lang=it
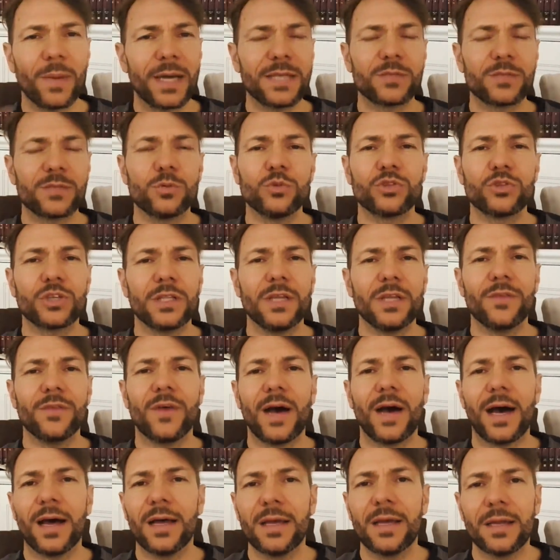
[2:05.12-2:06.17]
che
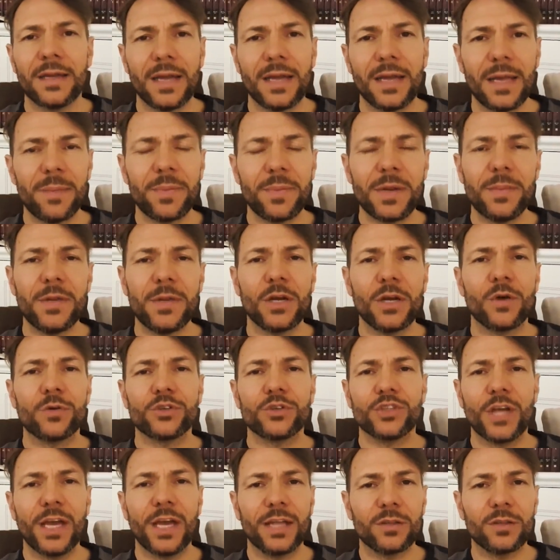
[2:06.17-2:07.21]
succedeva nei primi
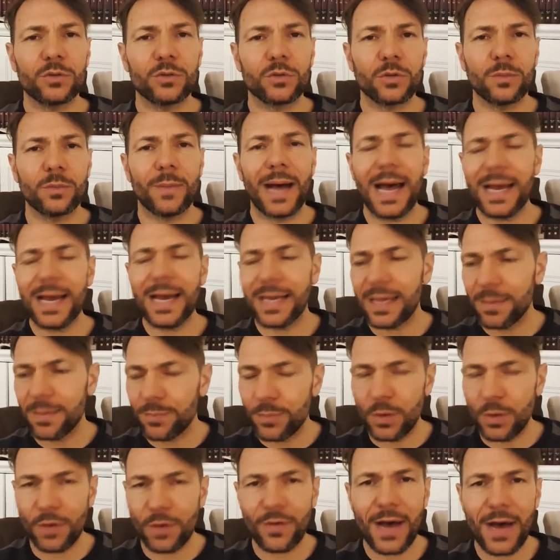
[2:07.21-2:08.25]
Novecento, ma anche
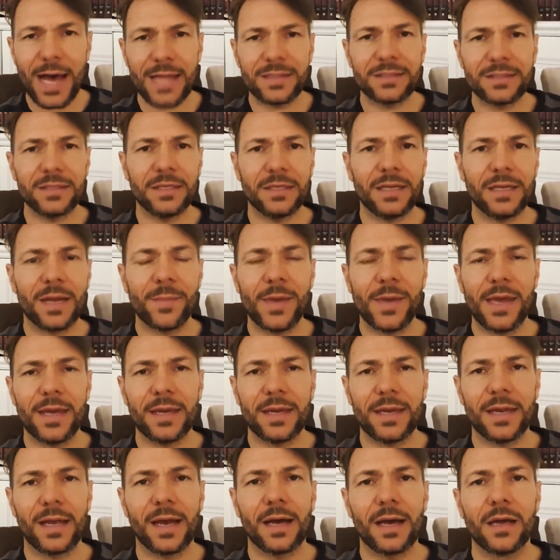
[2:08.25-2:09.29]
più avanti in
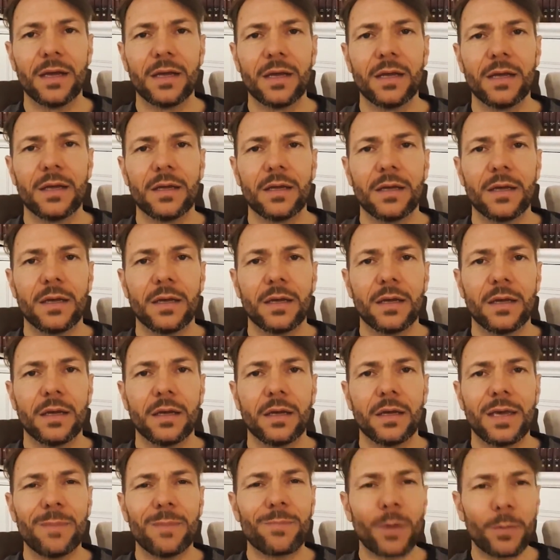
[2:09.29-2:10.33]
America,
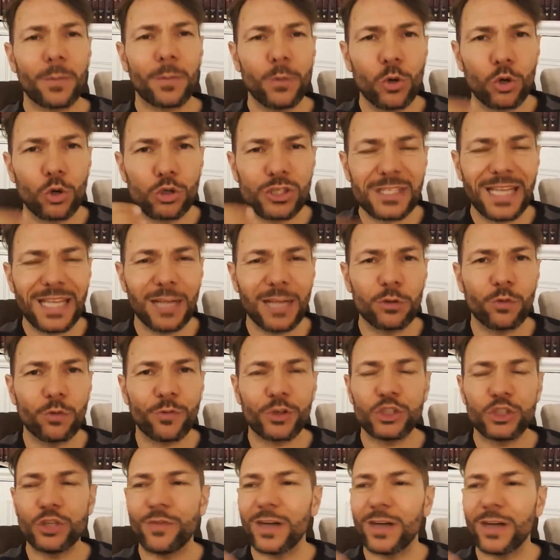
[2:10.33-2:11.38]
che proprio lo Stato
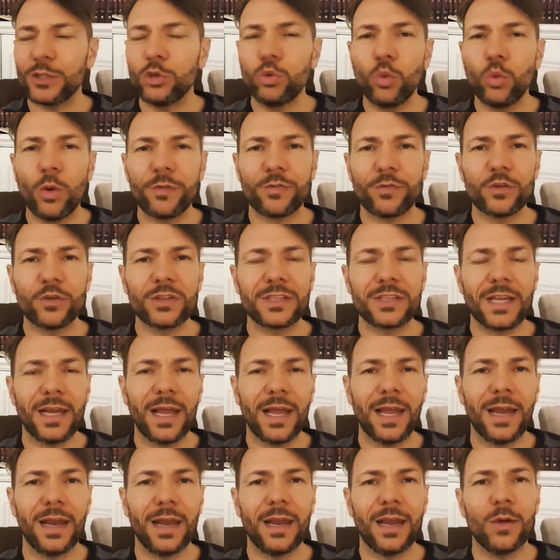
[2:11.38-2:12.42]
faceva due
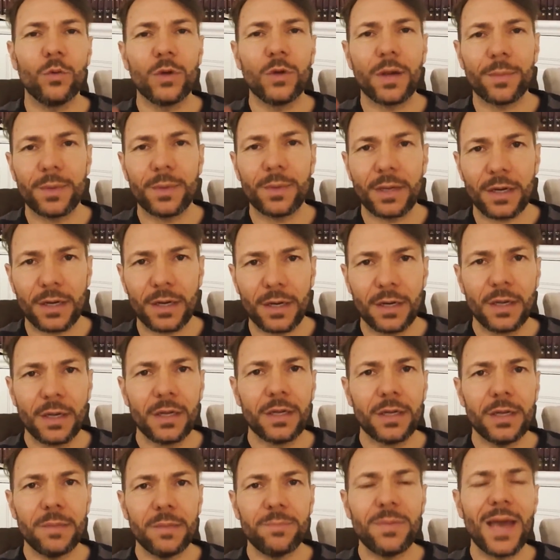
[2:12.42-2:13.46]
fontanelle, una
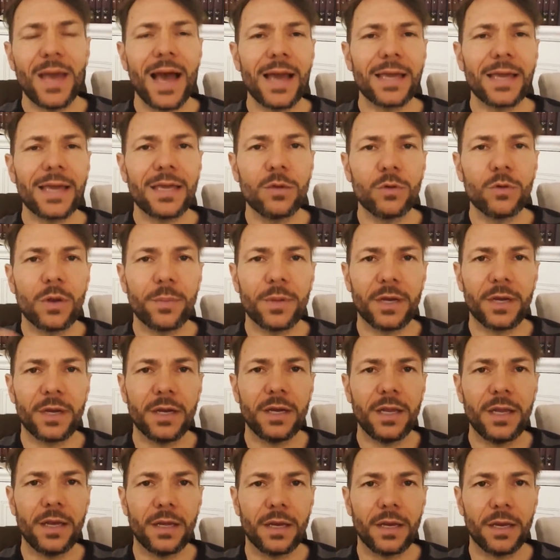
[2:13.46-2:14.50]
per i bianchi, una per i
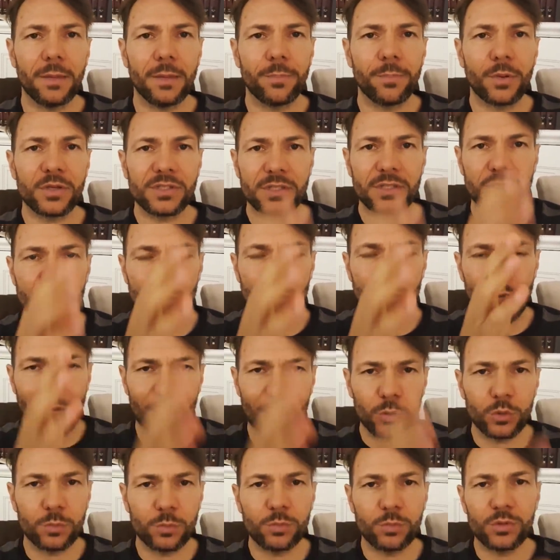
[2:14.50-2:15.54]
neri, posti
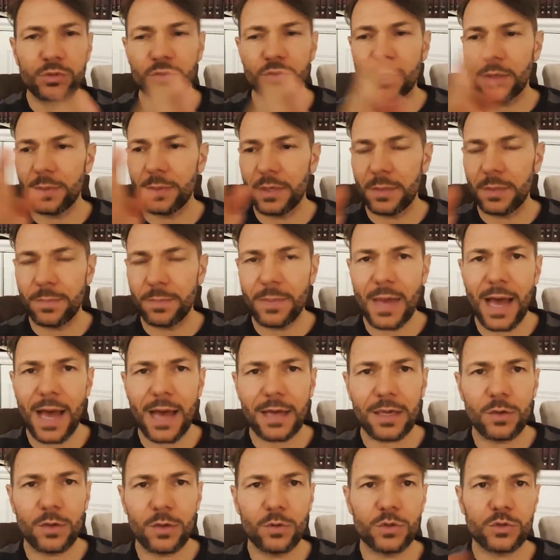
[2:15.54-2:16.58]
sull'autobus una per i
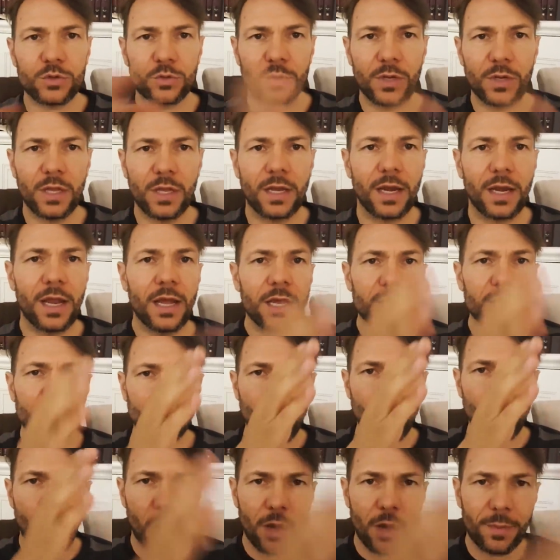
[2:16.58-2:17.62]
bianchi, una sui neri,
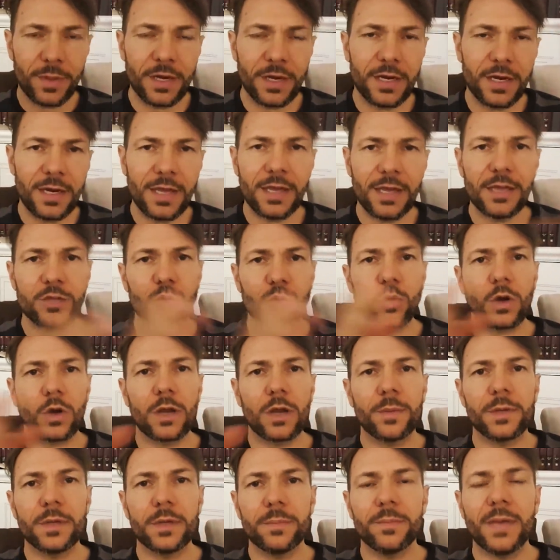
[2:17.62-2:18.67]
scuola per i neri,
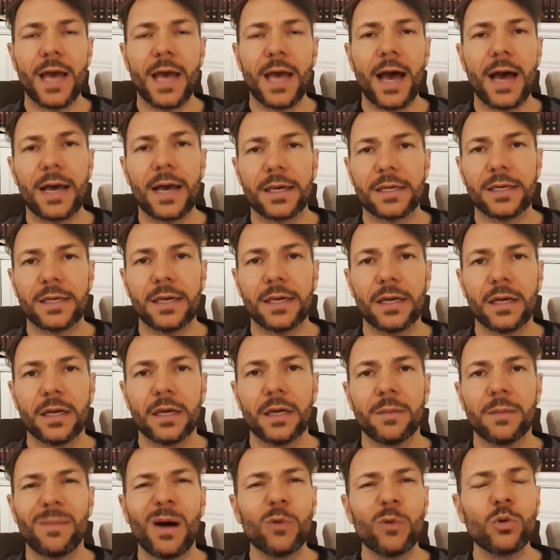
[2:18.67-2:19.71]
scuola per i bianchi
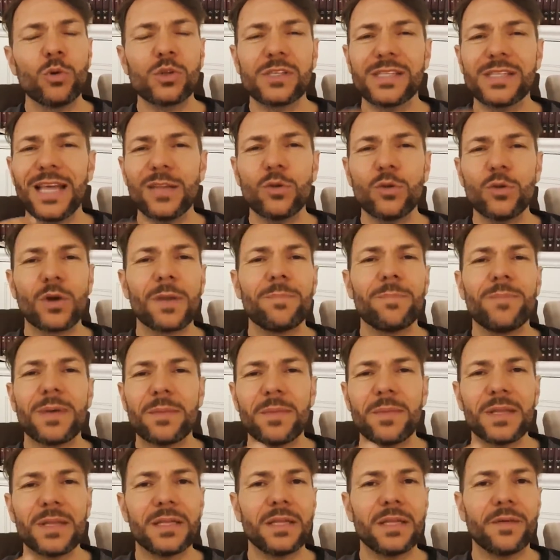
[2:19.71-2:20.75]
ma uno Stato che
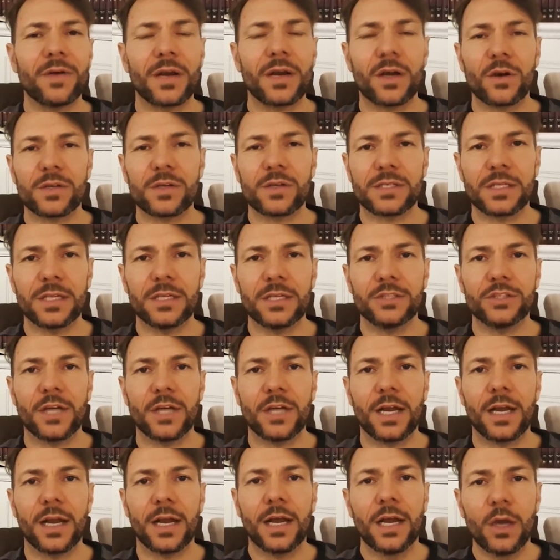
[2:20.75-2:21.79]
permetteva una cosa del
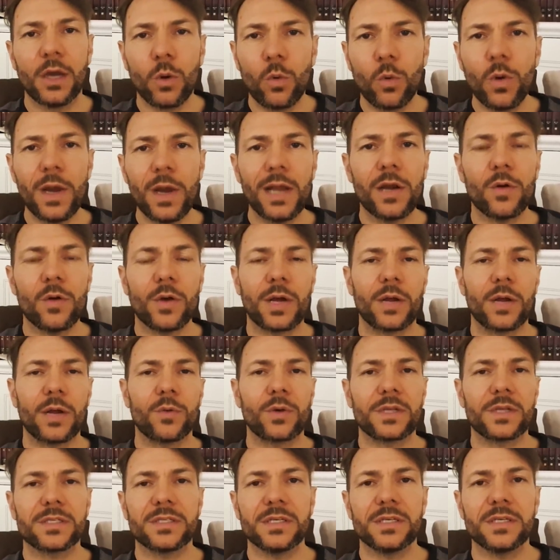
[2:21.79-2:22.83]
genere. Quello era
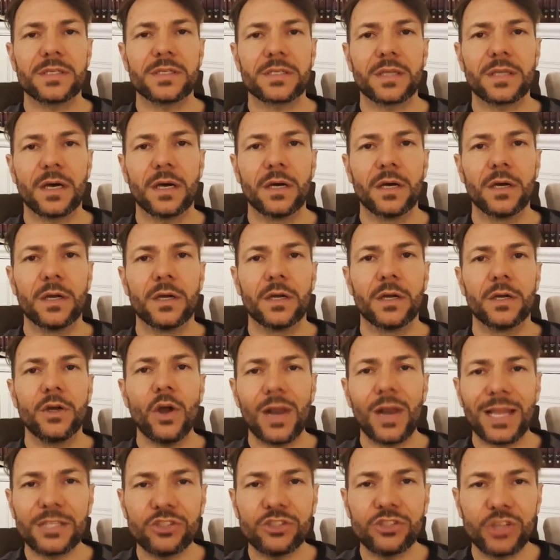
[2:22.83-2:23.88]
un razzista,
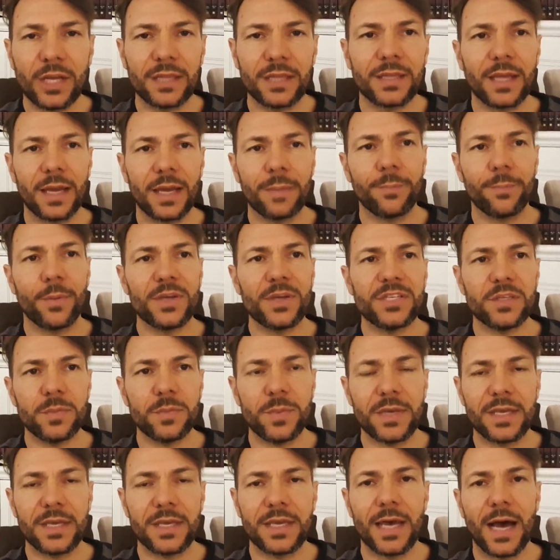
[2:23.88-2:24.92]
non la gente che poi si
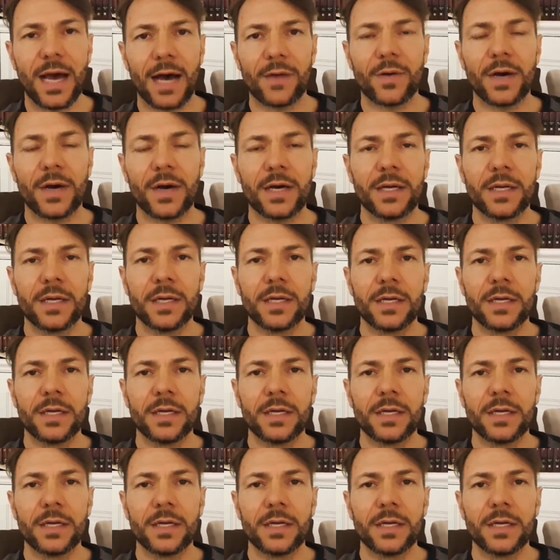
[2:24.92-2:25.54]
picchiava.